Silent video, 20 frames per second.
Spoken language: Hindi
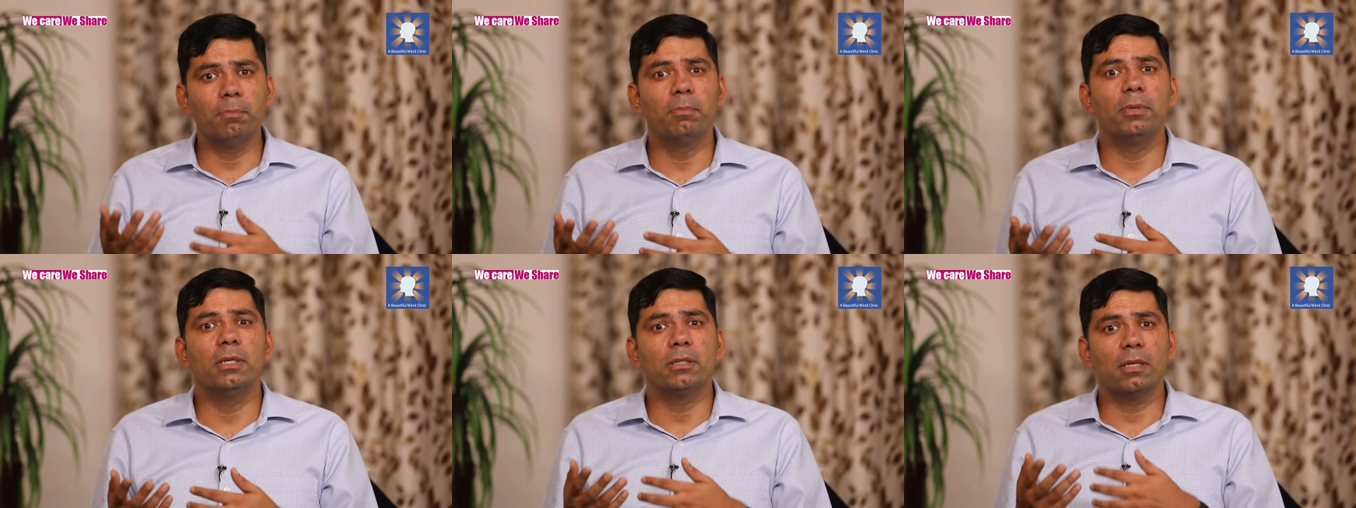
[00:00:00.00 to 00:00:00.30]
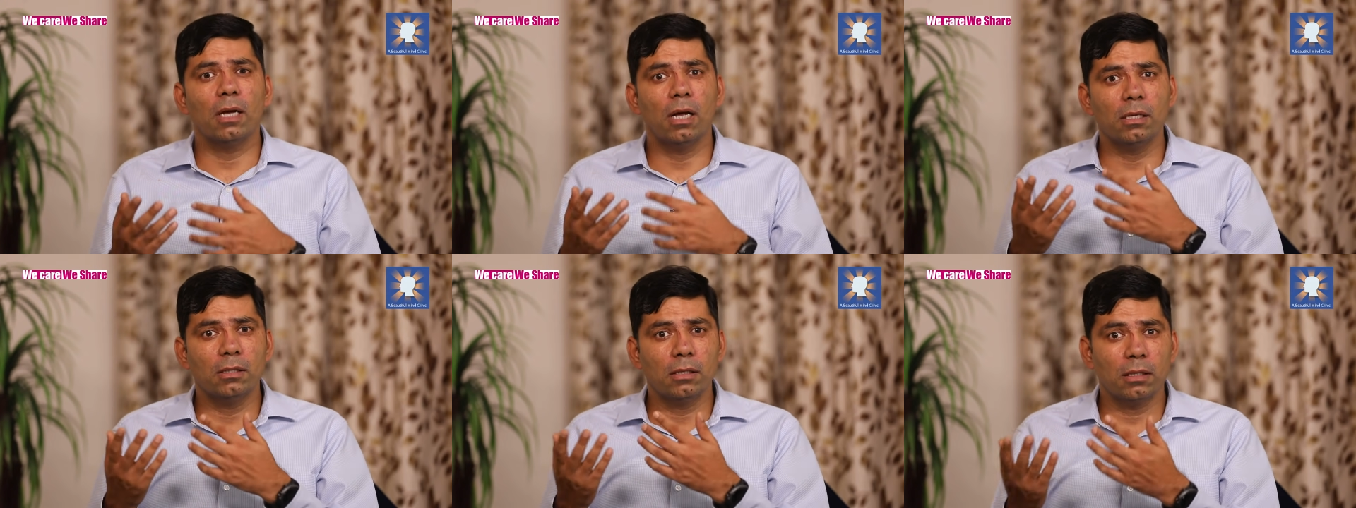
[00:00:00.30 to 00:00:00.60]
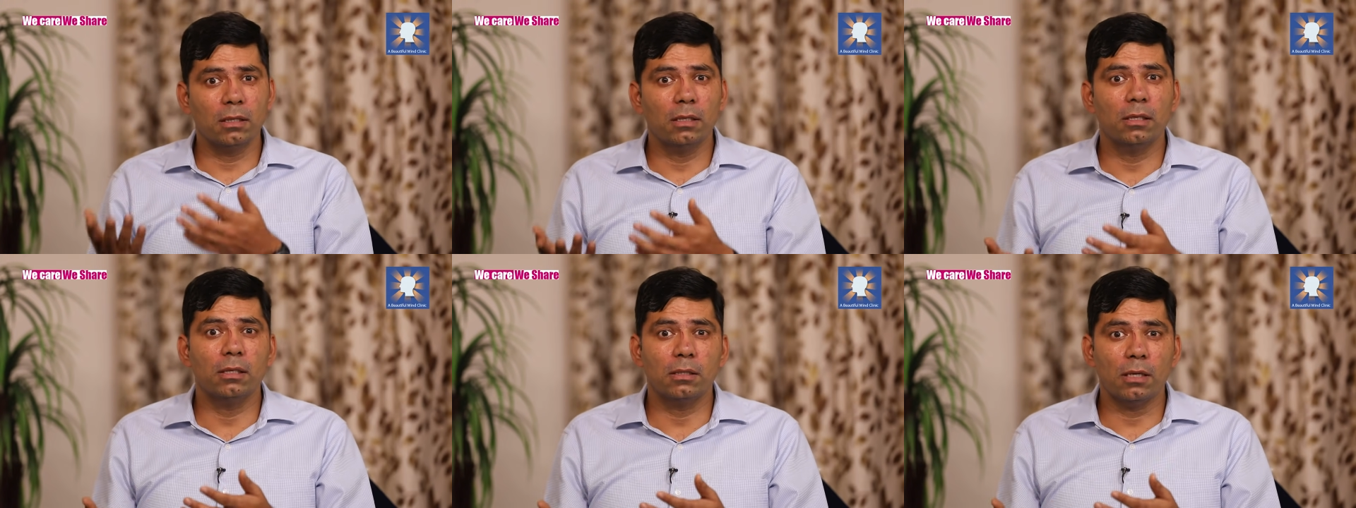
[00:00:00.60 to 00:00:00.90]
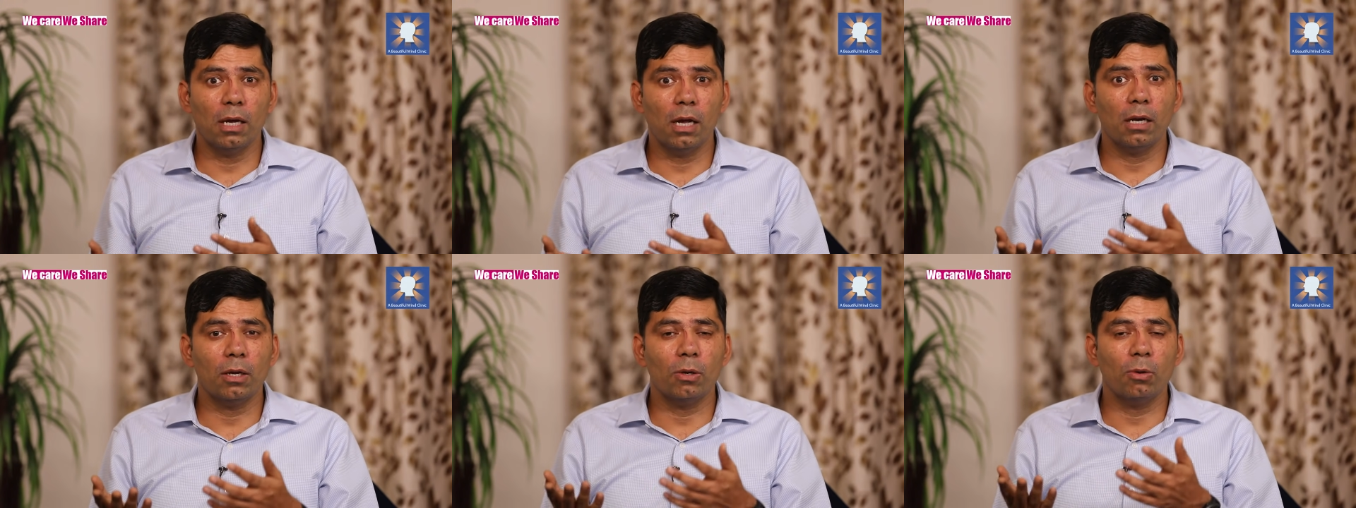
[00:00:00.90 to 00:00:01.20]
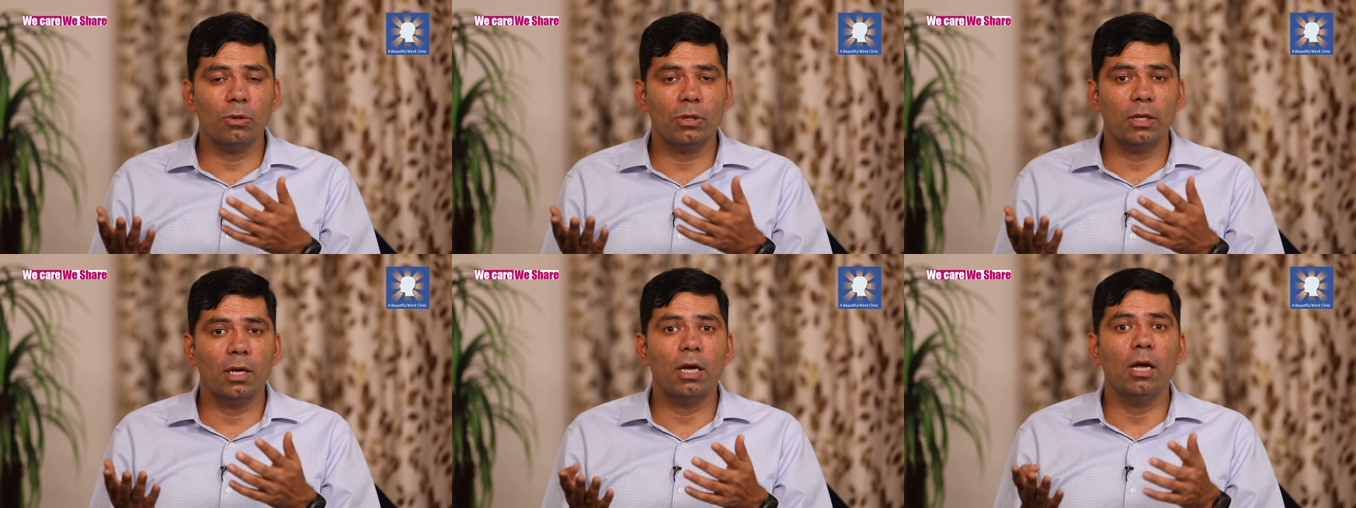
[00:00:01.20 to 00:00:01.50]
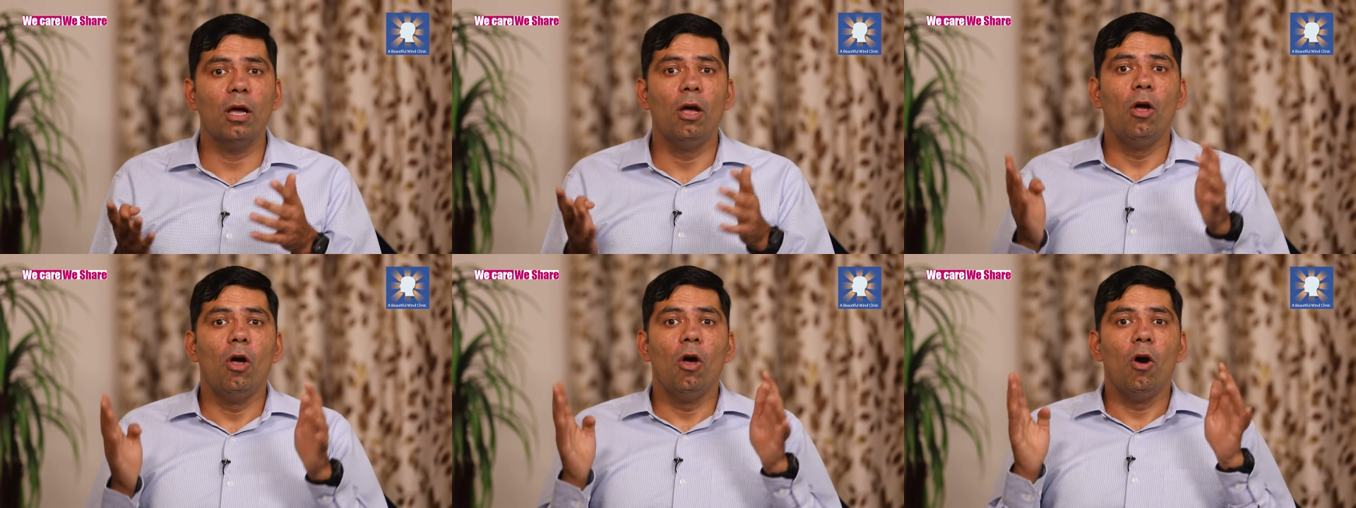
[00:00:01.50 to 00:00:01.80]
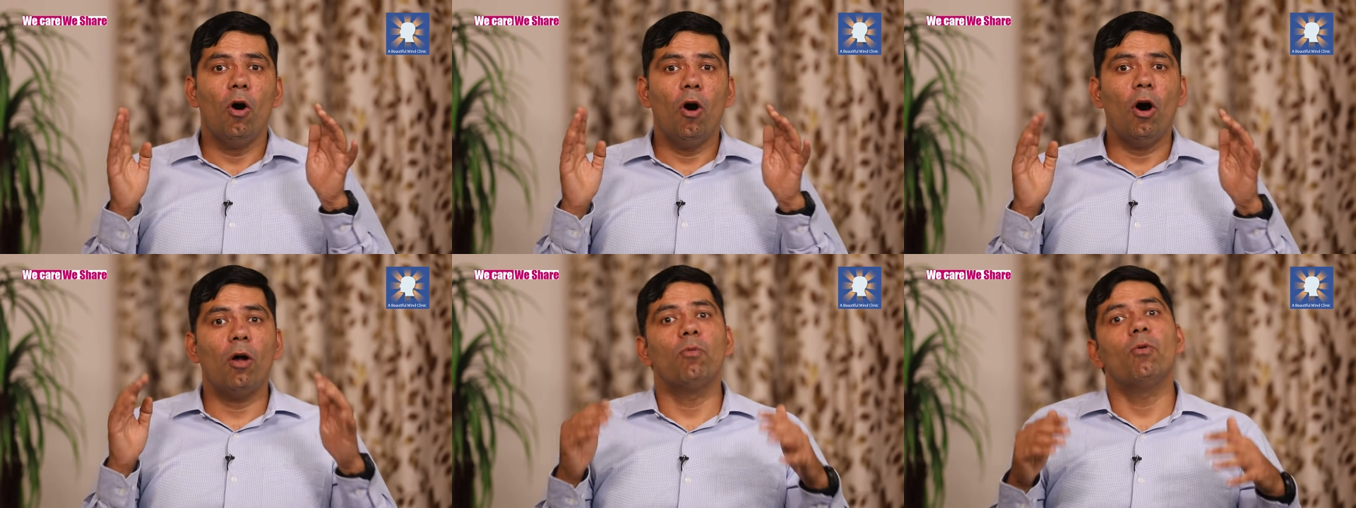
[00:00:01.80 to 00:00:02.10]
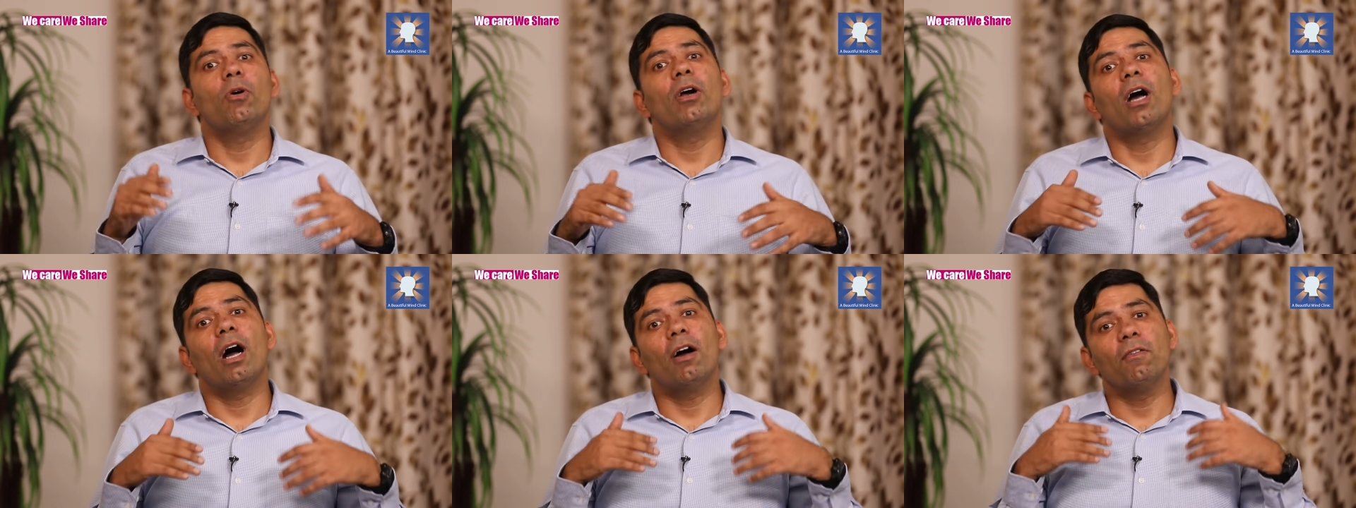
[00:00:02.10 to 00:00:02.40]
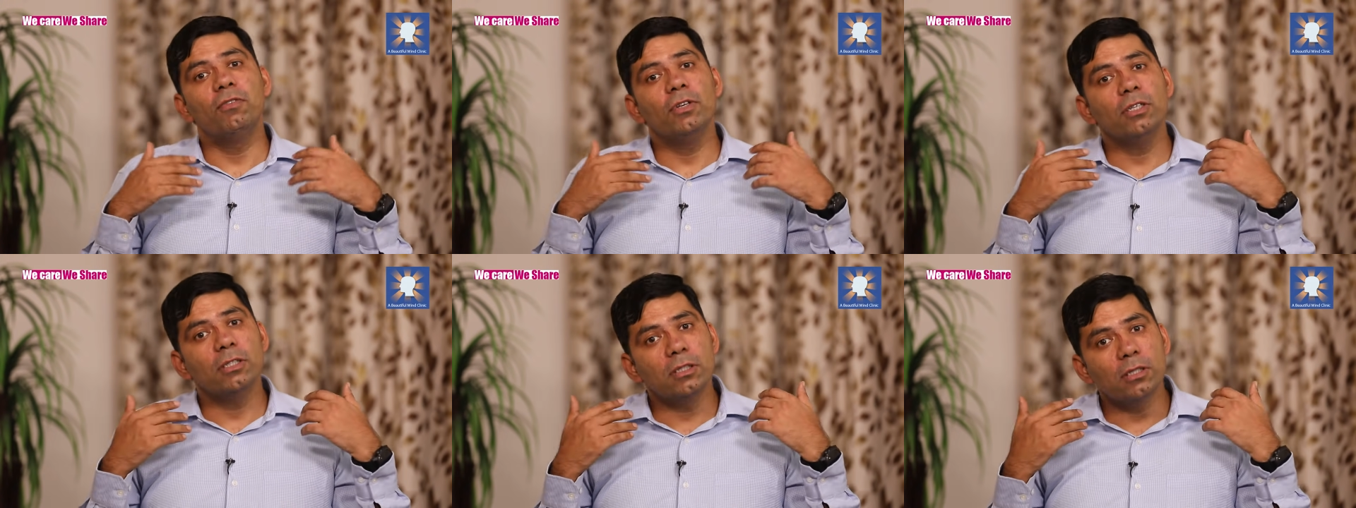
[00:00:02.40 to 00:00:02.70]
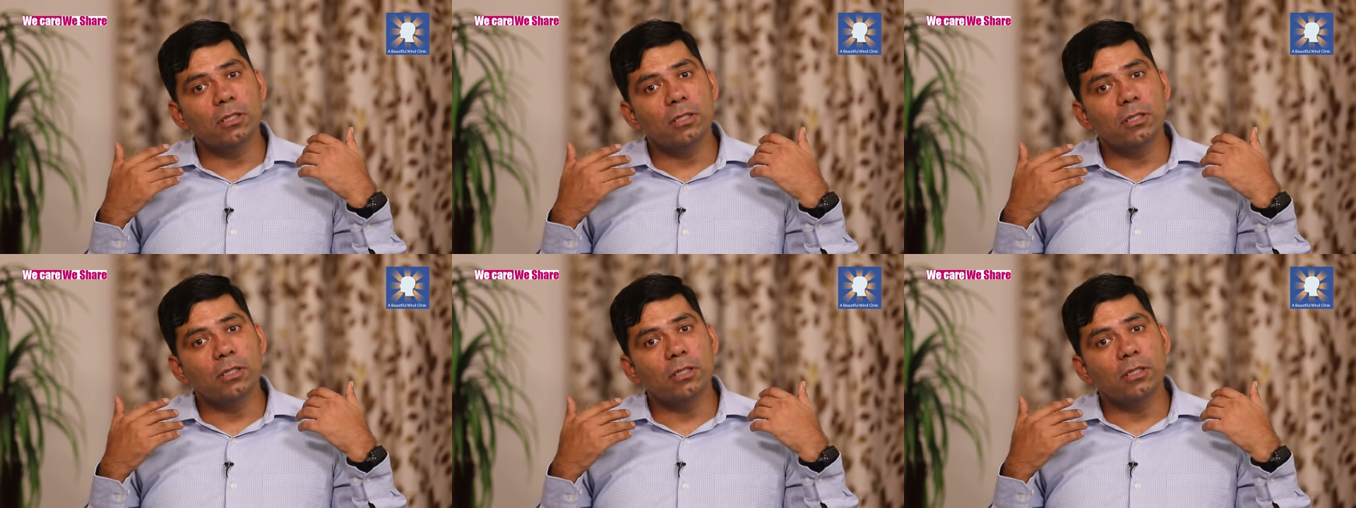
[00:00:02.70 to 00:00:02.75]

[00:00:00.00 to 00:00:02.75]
26 साल 36 साल के होते हैं और वो काफ़ी